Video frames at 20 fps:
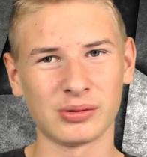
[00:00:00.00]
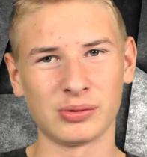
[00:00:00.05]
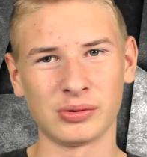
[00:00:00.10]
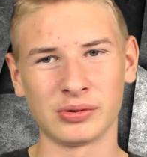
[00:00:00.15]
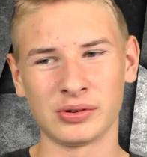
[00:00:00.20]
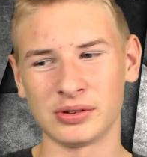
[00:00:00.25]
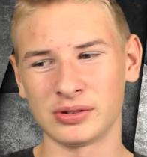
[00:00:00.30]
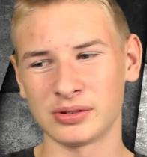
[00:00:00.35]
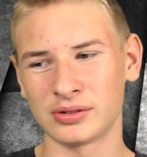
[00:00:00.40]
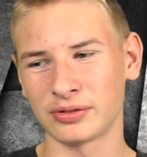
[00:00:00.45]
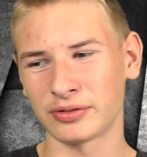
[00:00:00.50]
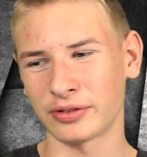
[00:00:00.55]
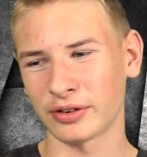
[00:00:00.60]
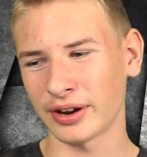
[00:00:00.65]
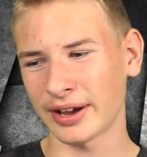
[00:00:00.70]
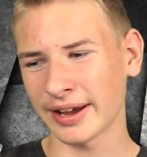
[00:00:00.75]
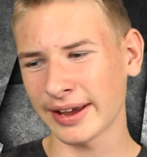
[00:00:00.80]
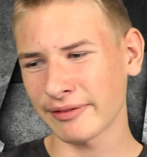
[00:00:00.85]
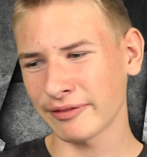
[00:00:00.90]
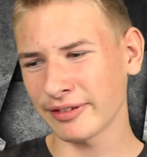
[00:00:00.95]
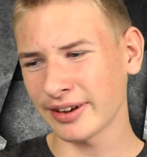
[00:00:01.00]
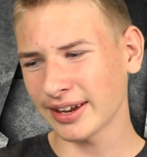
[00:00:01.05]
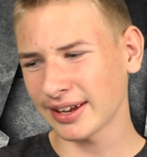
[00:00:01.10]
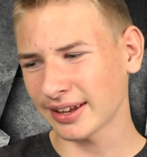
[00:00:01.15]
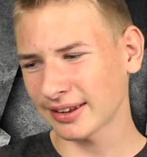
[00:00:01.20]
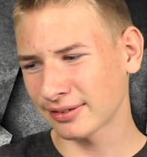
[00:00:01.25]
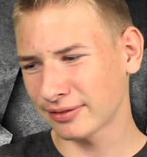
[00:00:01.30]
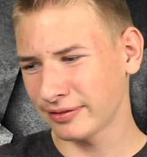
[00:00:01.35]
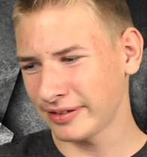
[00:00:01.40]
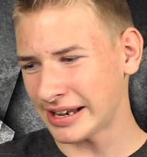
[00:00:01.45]
Und von daher finde ich
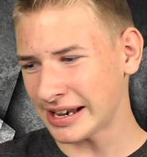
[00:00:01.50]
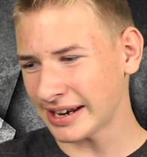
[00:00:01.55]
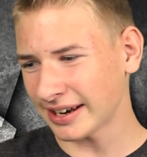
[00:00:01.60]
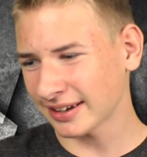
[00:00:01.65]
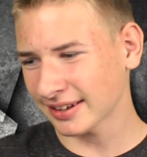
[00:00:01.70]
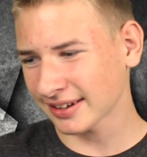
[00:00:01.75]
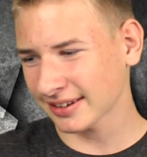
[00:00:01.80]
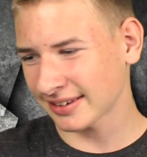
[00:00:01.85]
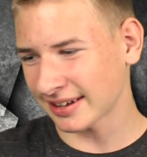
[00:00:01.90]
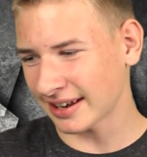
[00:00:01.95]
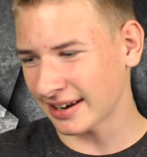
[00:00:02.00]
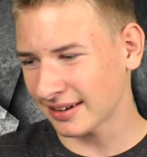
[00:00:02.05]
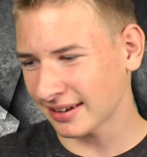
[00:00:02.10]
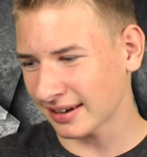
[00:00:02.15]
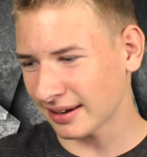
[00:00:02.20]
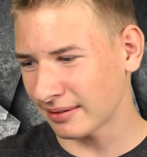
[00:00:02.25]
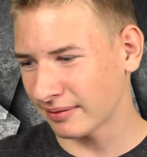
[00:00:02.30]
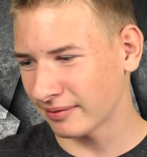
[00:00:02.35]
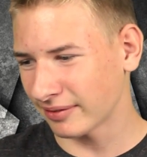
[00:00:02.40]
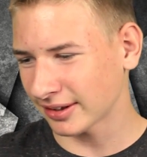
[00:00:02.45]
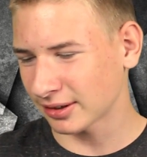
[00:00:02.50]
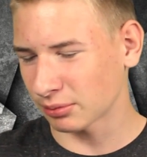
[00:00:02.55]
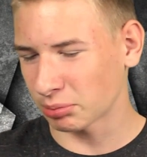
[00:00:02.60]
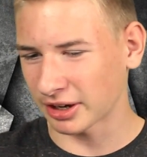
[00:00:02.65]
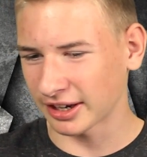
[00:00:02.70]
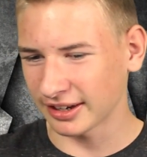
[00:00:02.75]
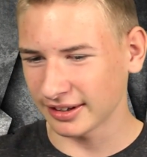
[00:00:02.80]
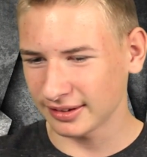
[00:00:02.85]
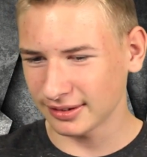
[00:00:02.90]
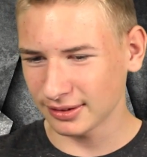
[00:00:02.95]
es viel interessanter, was
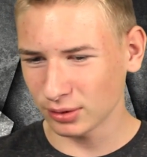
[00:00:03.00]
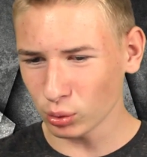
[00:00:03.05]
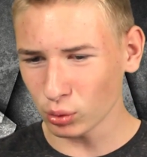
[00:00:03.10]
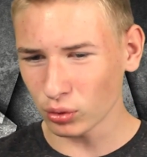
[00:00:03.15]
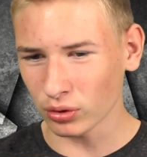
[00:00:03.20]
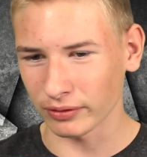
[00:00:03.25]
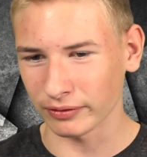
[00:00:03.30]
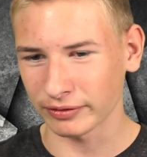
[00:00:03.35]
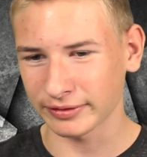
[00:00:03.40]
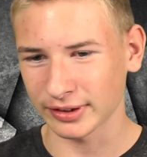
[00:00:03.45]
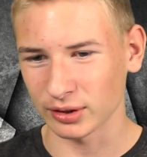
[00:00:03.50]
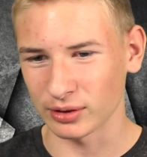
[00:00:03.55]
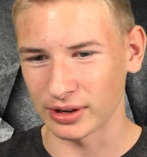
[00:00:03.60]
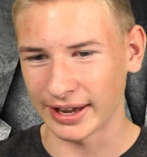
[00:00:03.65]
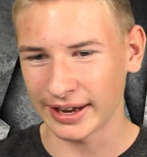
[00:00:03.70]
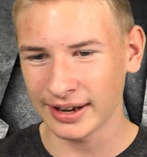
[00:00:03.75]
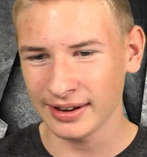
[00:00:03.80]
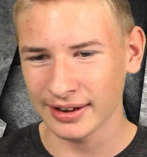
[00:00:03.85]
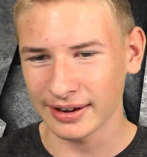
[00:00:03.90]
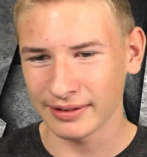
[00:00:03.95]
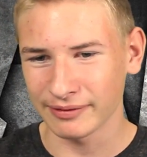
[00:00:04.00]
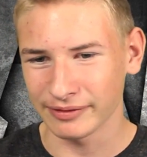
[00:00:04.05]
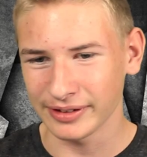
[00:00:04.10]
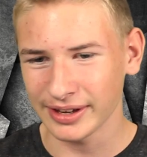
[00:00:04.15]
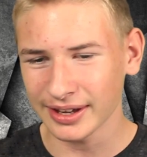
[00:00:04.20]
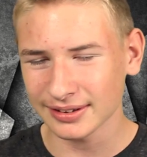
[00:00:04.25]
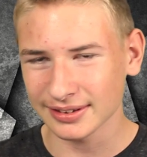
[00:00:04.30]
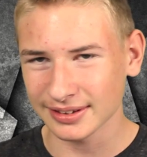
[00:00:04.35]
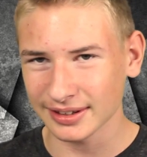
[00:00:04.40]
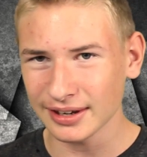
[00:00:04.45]
über die Zukunft zu lernen, denn
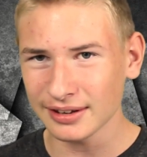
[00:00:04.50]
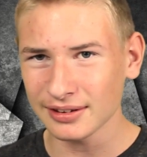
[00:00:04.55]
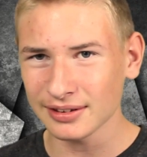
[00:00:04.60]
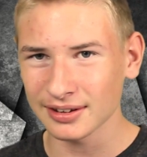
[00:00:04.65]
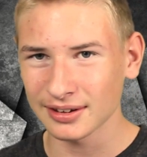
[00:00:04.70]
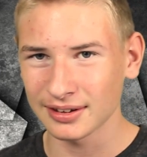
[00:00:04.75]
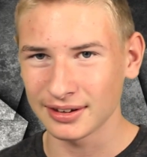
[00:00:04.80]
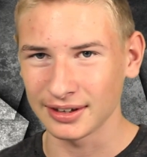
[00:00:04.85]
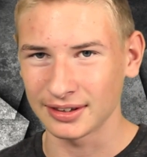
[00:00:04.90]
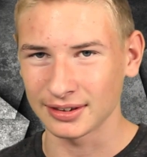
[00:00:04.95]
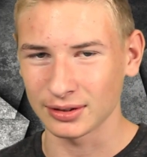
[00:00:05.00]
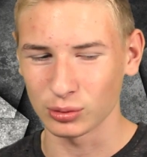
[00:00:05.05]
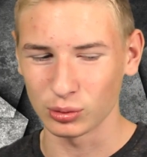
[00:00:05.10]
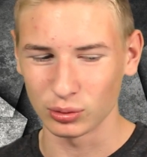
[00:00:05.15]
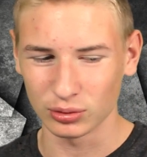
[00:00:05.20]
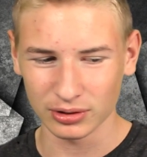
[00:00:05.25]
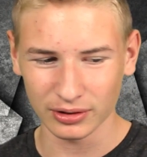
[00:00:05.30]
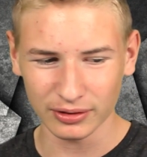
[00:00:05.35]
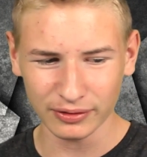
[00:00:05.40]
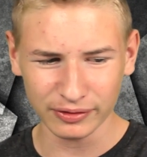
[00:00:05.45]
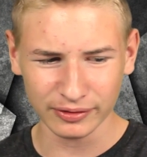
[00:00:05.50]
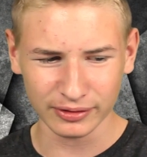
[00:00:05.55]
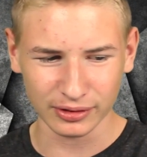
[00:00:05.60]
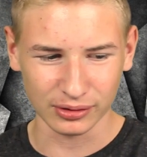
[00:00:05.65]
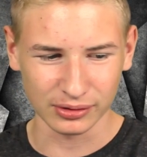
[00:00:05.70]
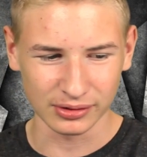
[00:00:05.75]
wir sind die Zukunft.